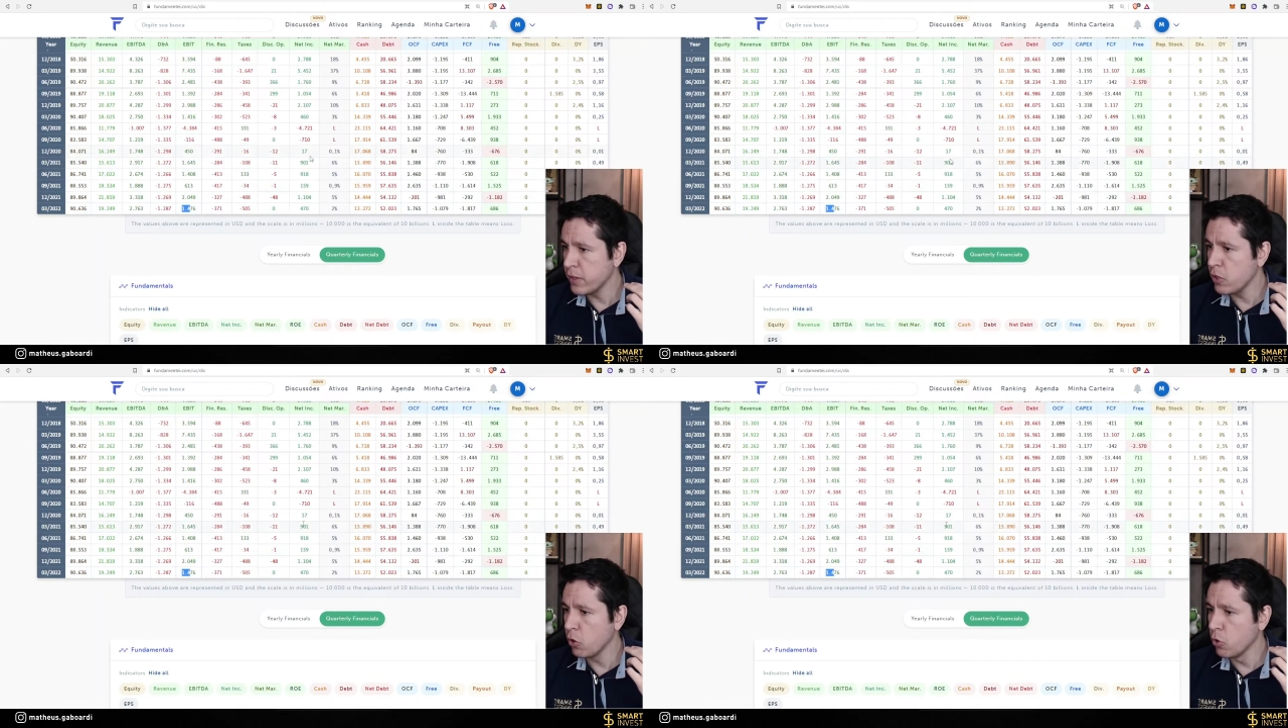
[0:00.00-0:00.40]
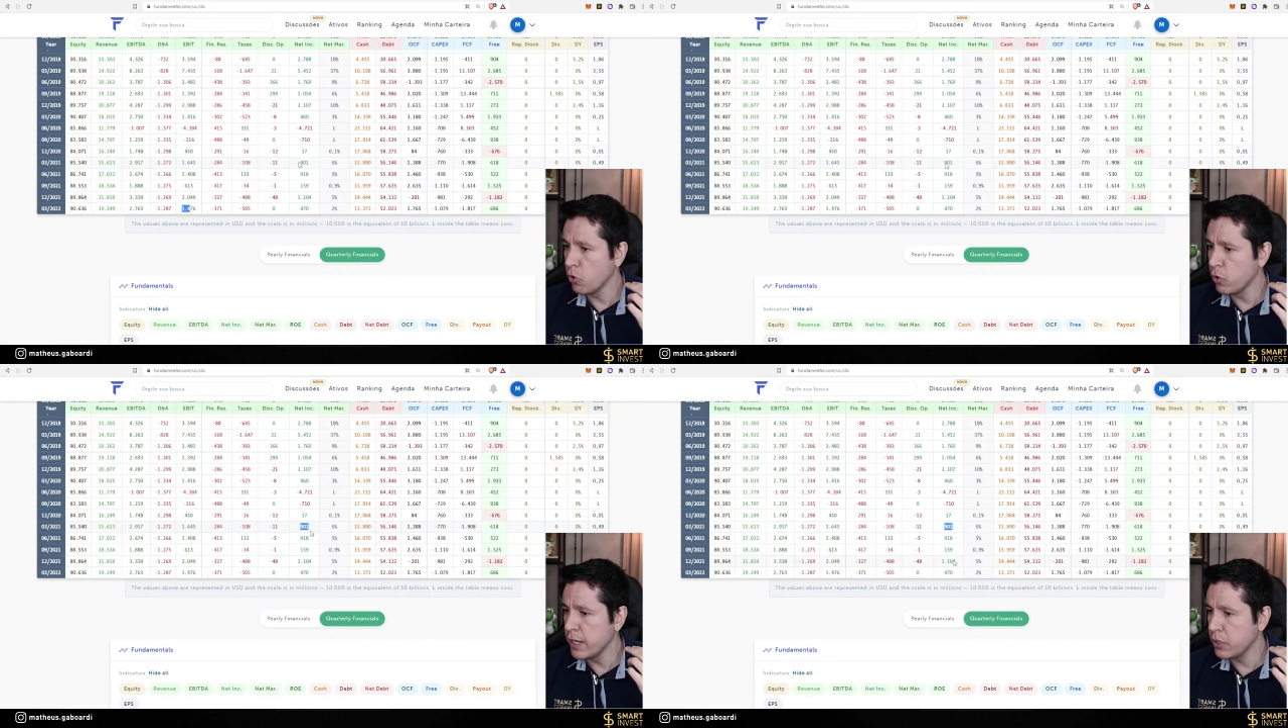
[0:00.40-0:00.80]
e o
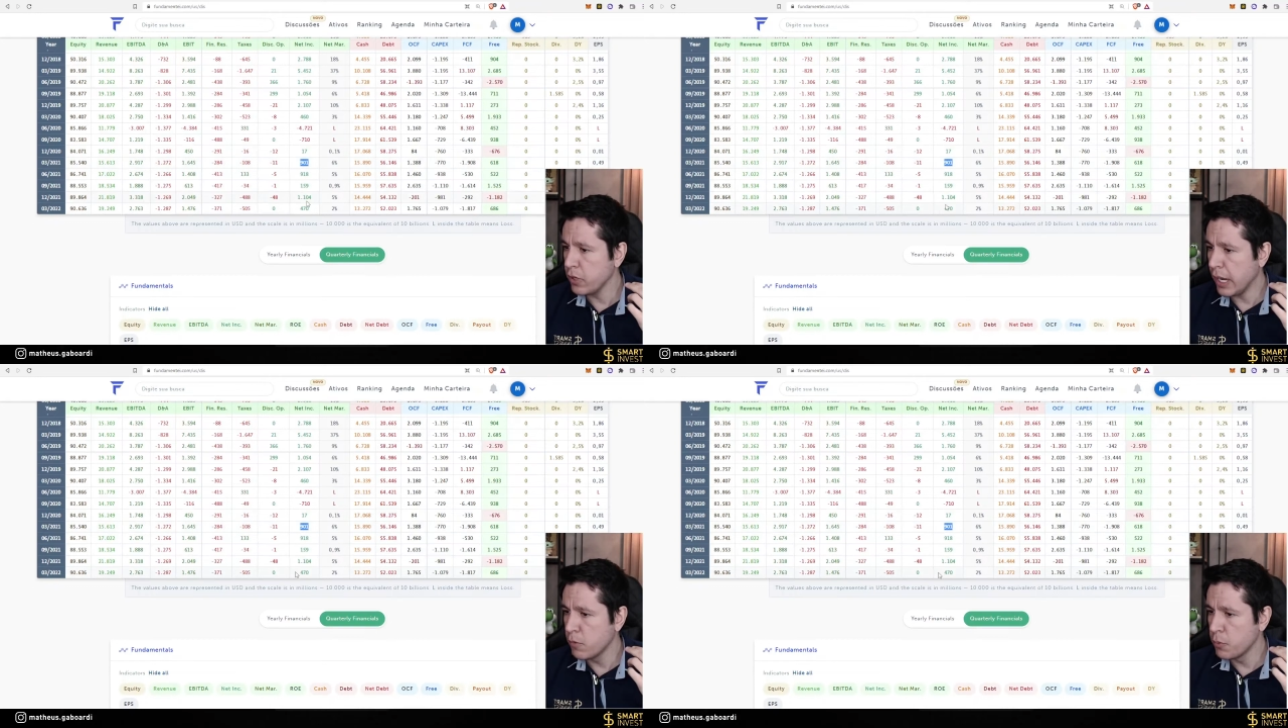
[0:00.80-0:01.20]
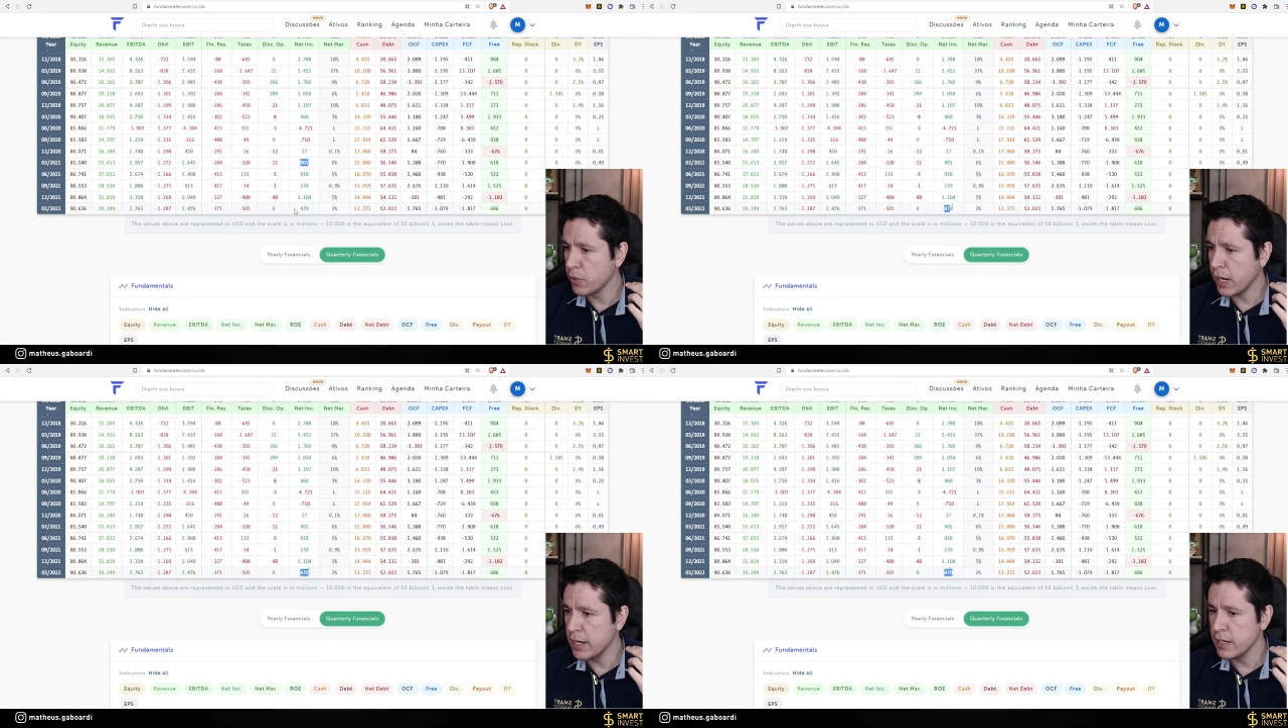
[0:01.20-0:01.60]
lucro líquido acabou por
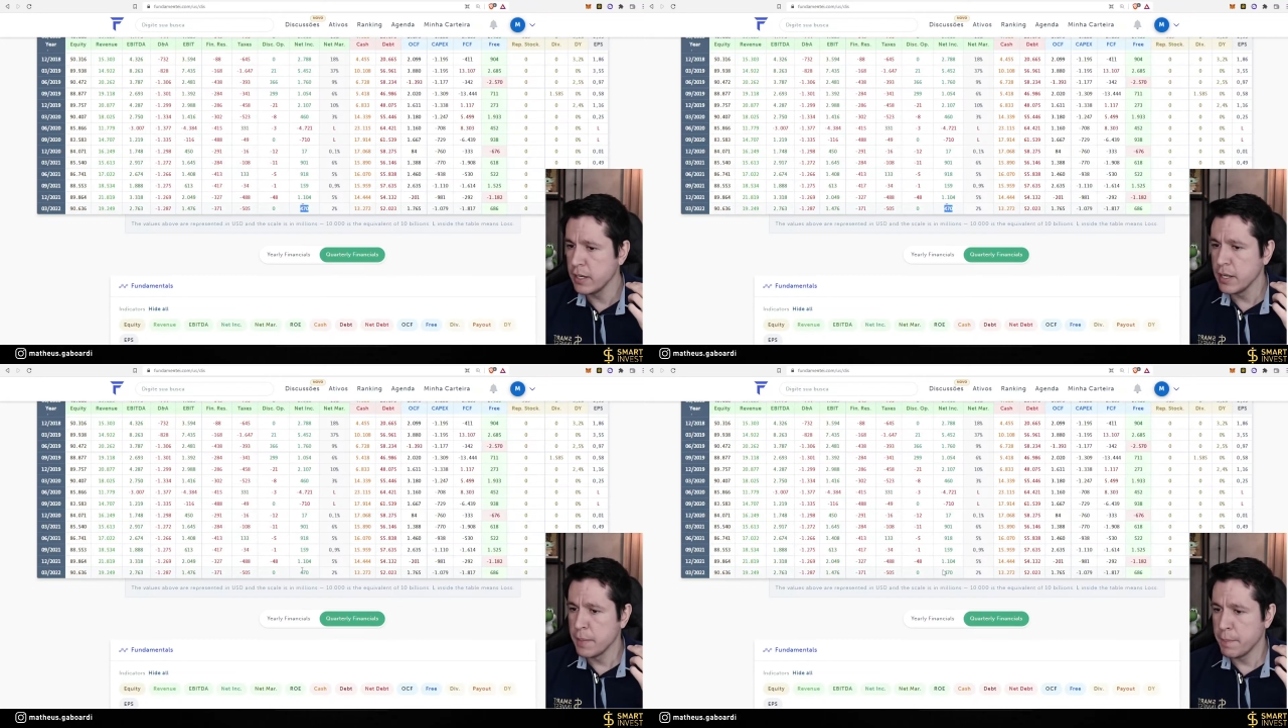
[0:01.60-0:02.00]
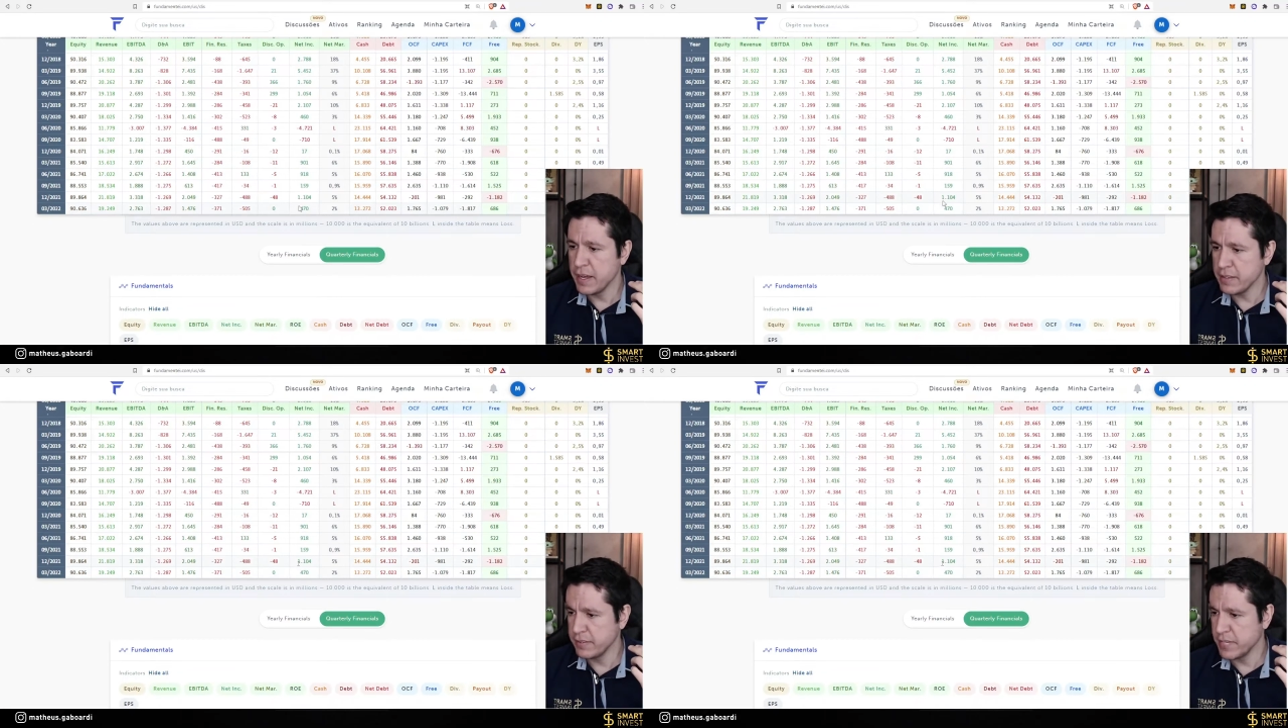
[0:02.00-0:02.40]
cair
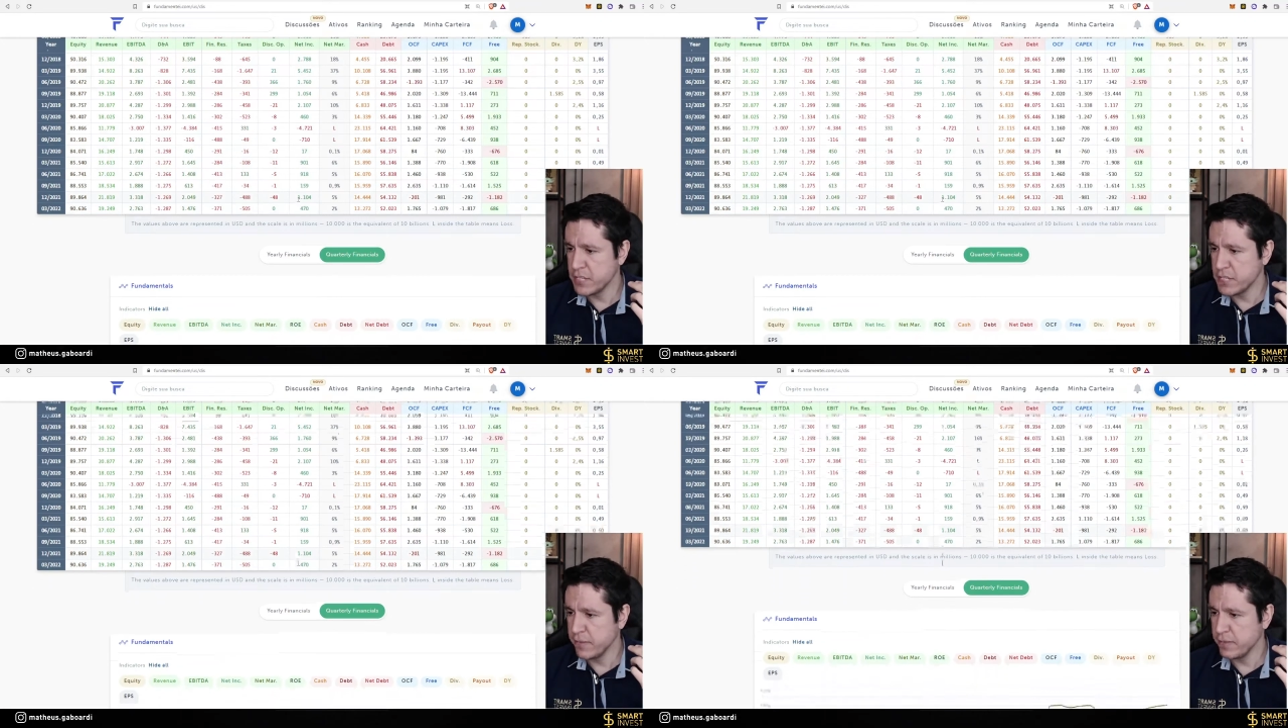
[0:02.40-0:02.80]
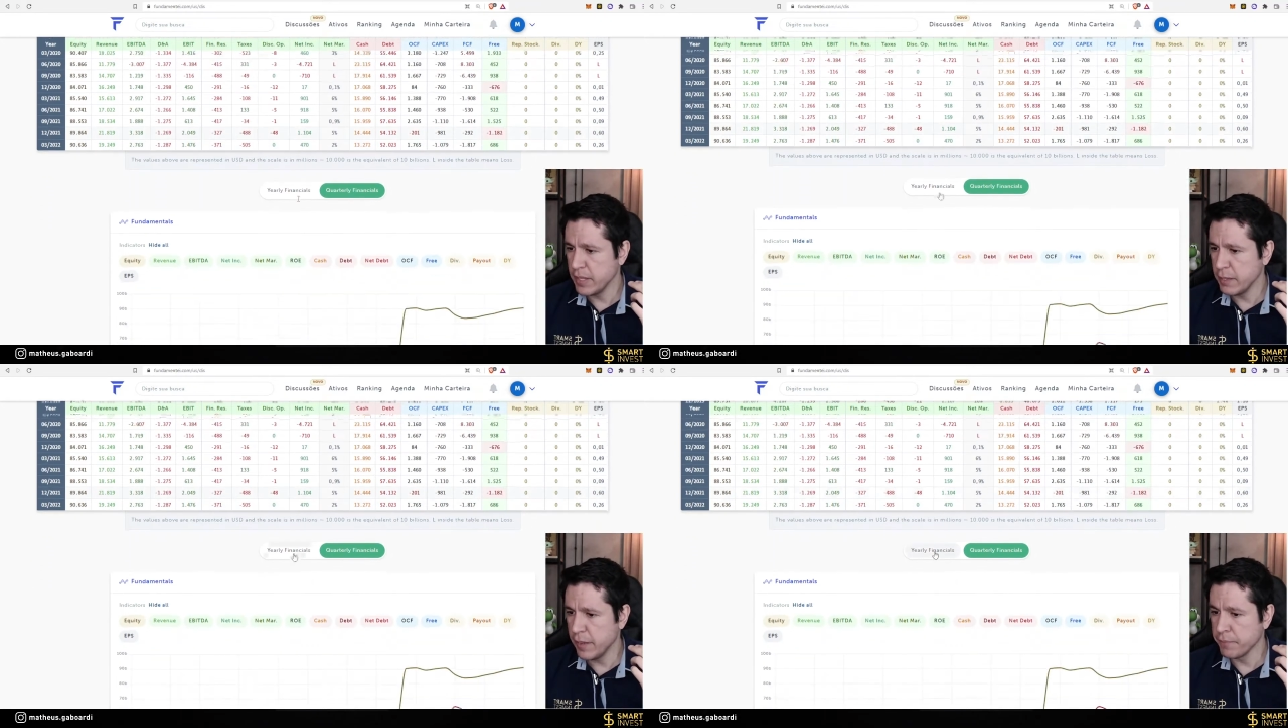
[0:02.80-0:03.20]
bastante
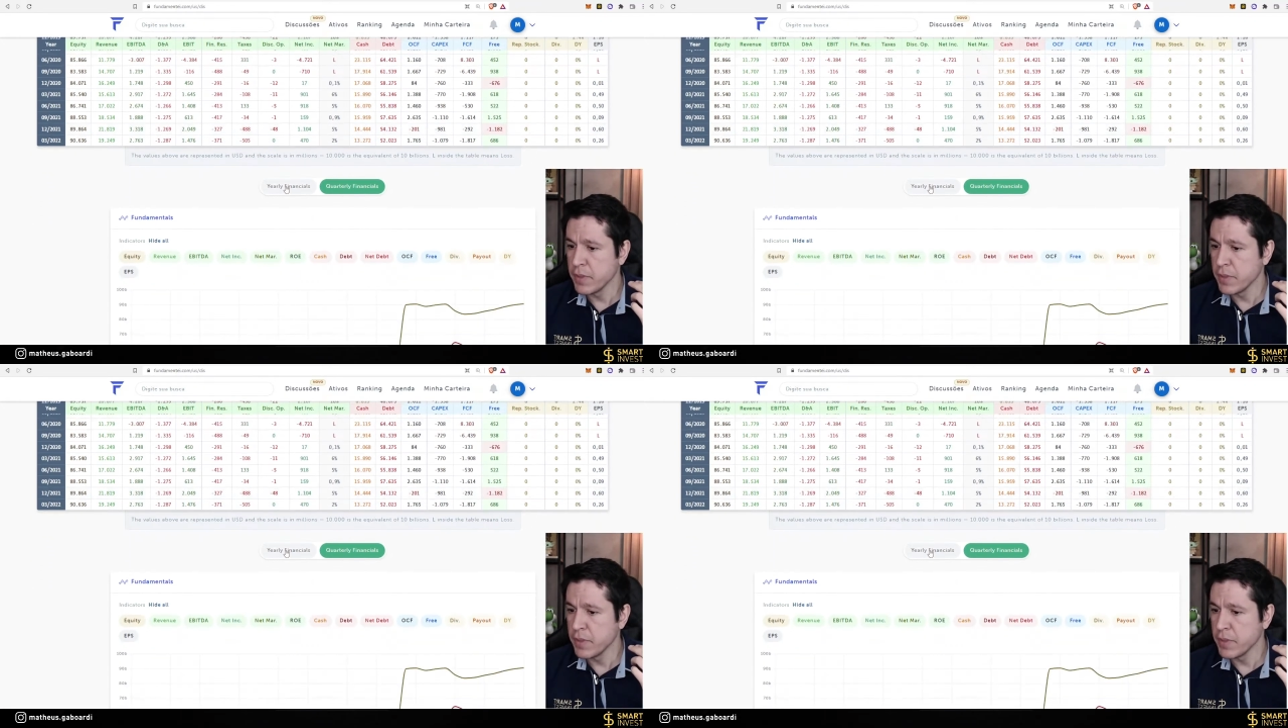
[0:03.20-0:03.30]
também.